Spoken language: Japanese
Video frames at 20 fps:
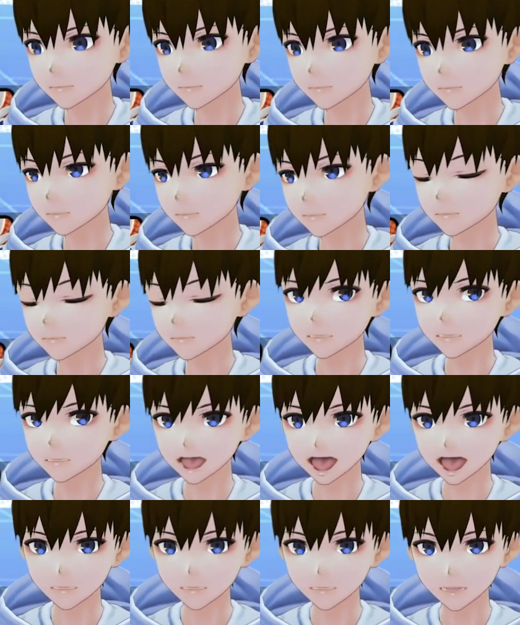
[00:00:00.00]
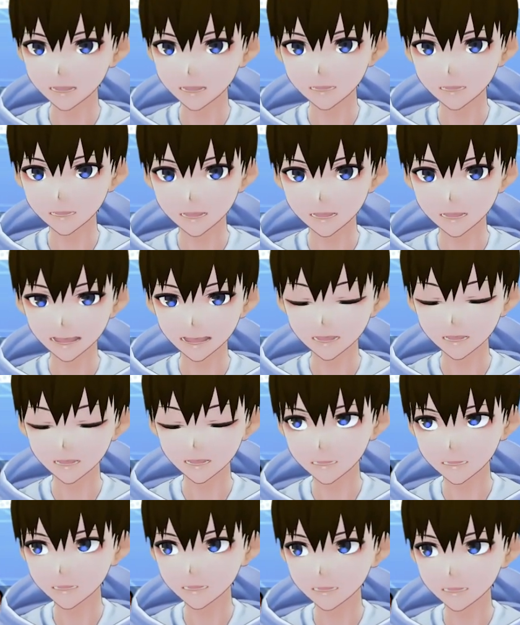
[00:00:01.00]
1体は入っていると
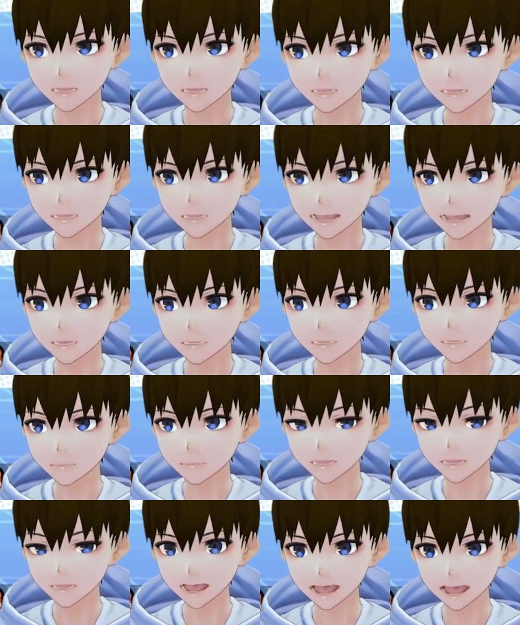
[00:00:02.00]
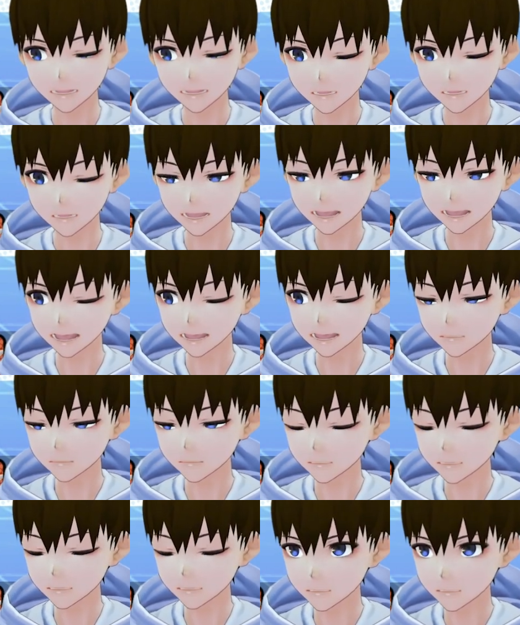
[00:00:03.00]
いうことで、初心者でも